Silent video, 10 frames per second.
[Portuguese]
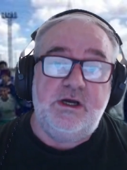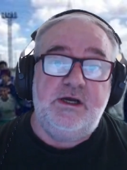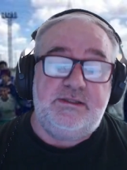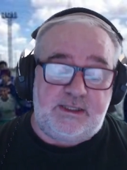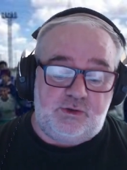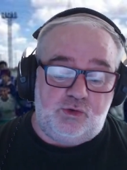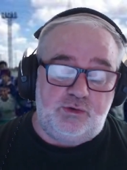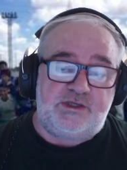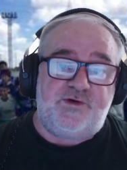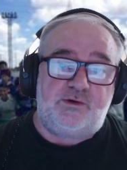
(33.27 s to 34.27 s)
tá
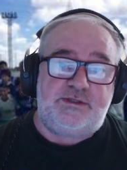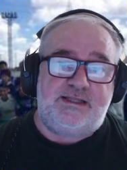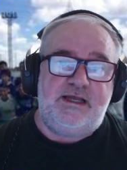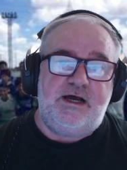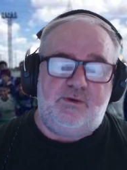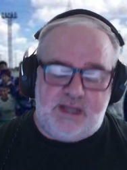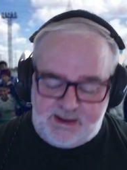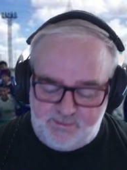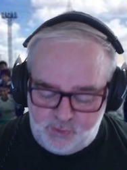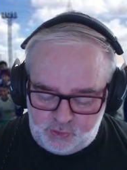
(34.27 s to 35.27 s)
tudo asfaltadão lá,
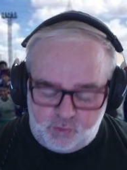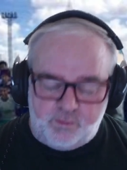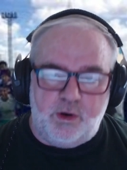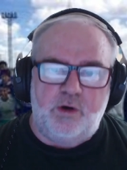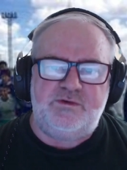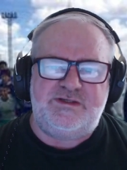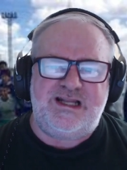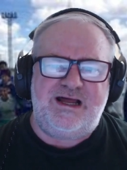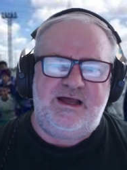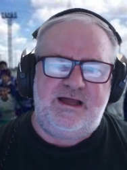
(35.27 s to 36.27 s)
muito bom,
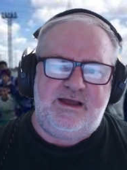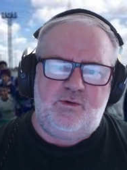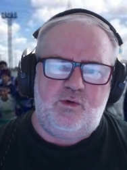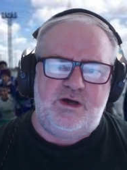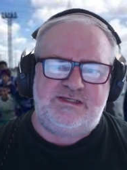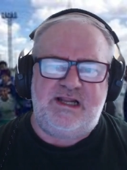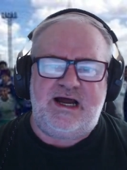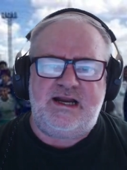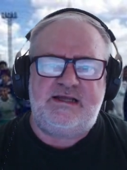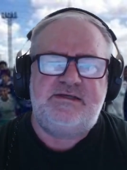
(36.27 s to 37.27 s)
é, ruas
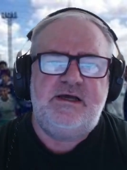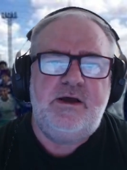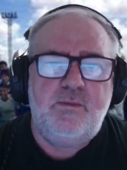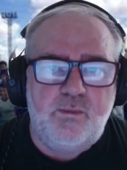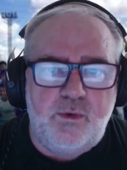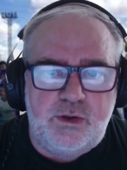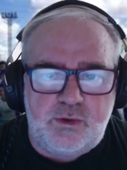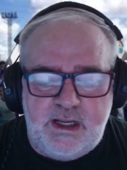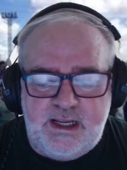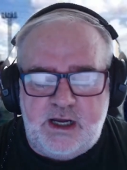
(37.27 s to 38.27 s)
largas, muito
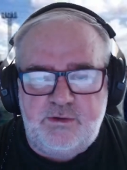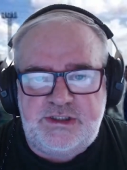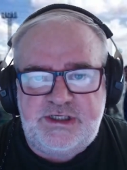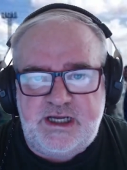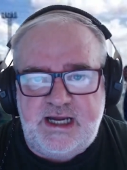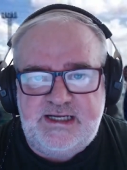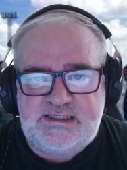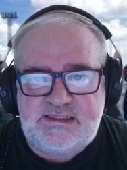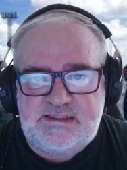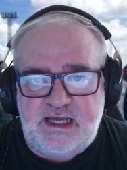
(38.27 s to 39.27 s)
legal de chegar
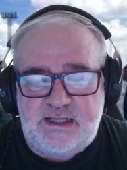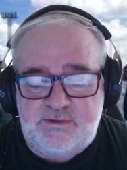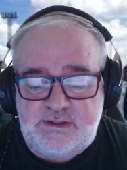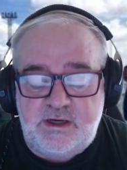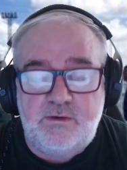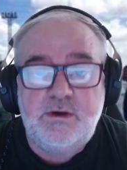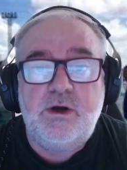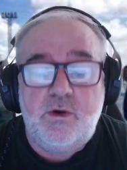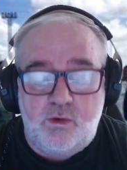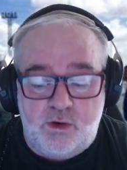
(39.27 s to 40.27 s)
nesse estádio. Então,
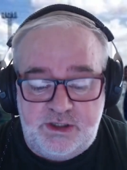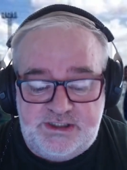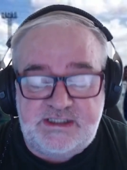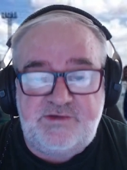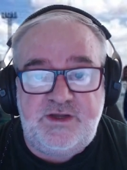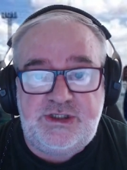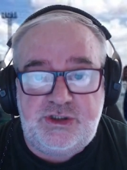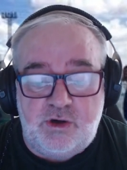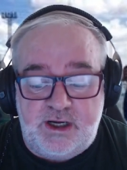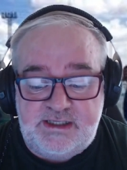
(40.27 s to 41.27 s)
hoje, às 20
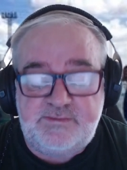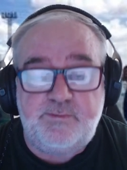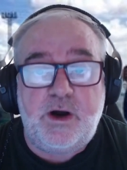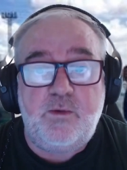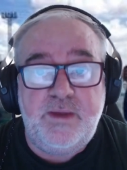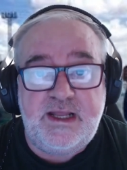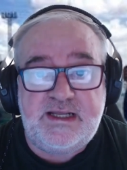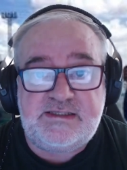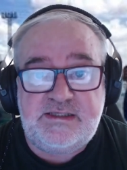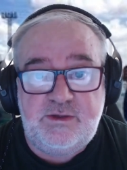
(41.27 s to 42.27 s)
horas,
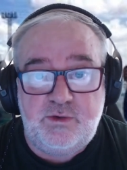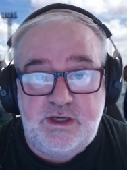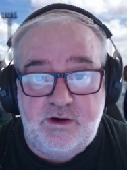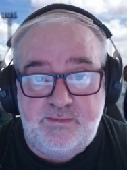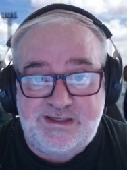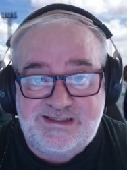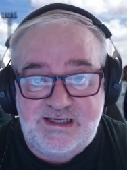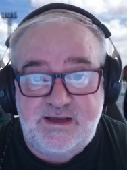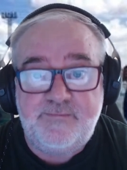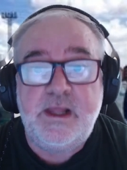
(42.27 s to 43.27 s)
Palmeiras e União ABC